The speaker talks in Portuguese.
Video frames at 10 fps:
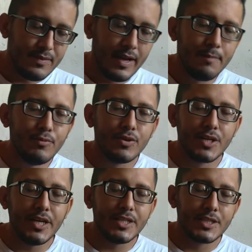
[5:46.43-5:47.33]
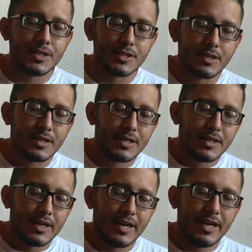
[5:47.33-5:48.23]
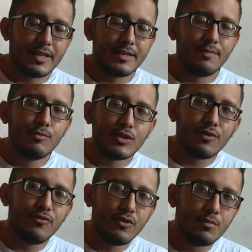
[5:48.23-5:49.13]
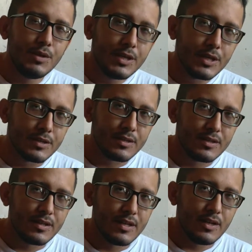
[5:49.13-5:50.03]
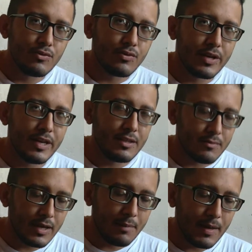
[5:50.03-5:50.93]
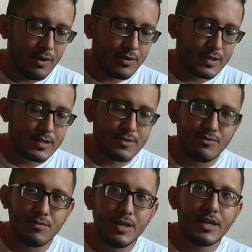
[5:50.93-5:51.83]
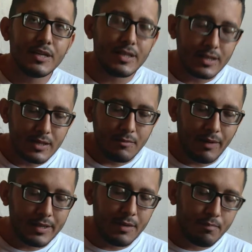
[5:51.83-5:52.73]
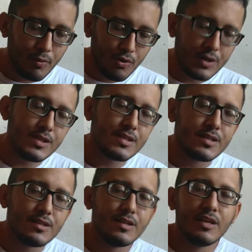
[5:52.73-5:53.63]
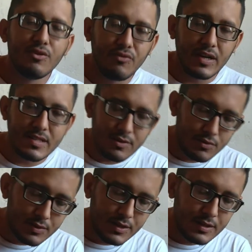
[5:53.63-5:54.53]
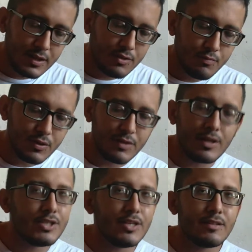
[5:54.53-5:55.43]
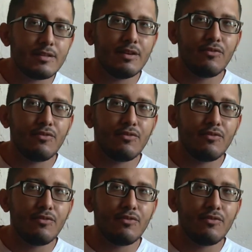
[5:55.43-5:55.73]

É porque, gente, é, tem muita formiga. Eu tô querendo acabar logo com essas formigas, né? Pra depois eu fazer outro canteiro. Porque não adianta, né?